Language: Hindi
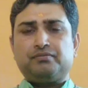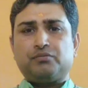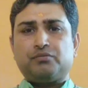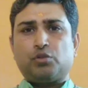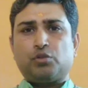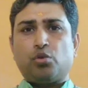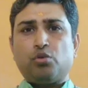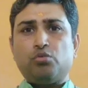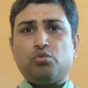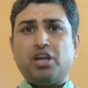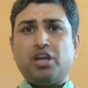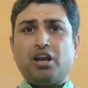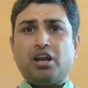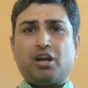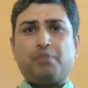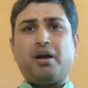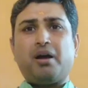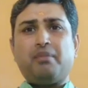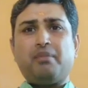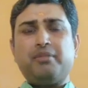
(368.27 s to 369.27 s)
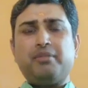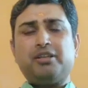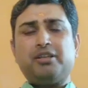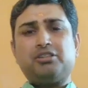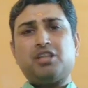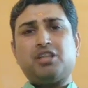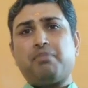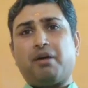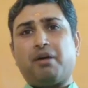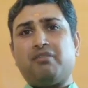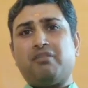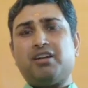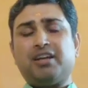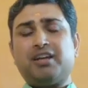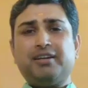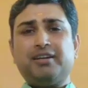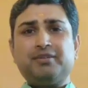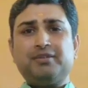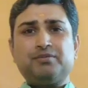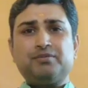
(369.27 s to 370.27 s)
क्योंकि उनकी कृपा में इतना पावर
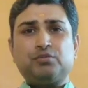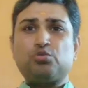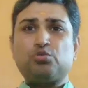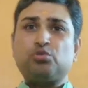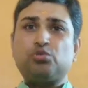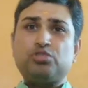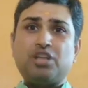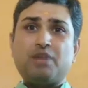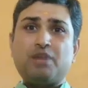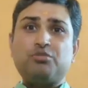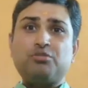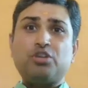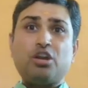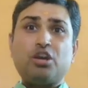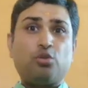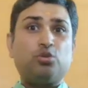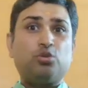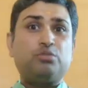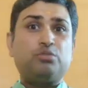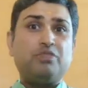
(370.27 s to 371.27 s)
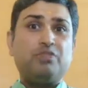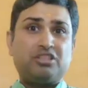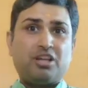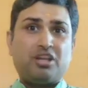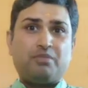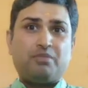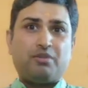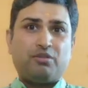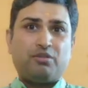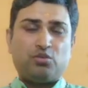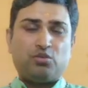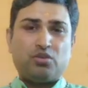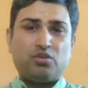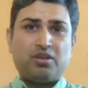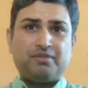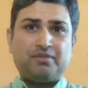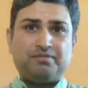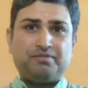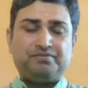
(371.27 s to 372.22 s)
है तो सोचिए आप उनके क्रोध में कितना पावर होगा